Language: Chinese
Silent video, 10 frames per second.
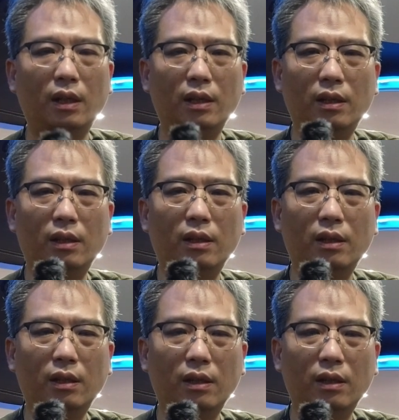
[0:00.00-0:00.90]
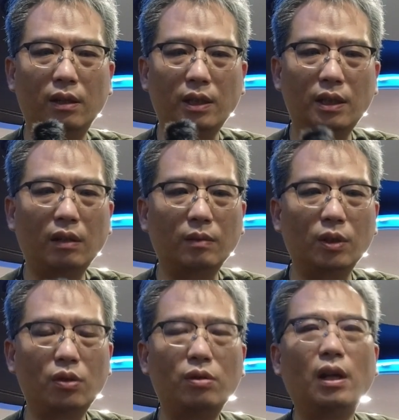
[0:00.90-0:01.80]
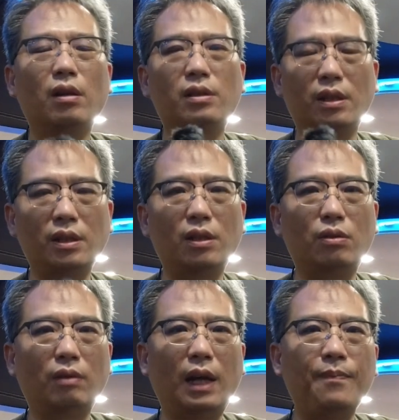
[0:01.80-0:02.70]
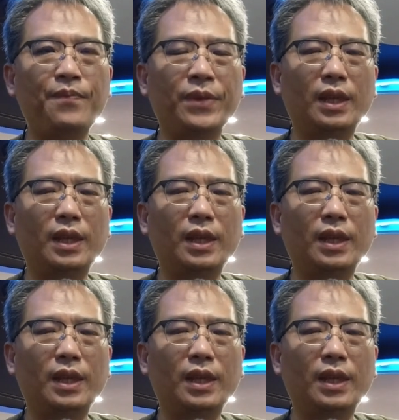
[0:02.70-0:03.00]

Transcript: 呃，依照你们的需要呈现出来。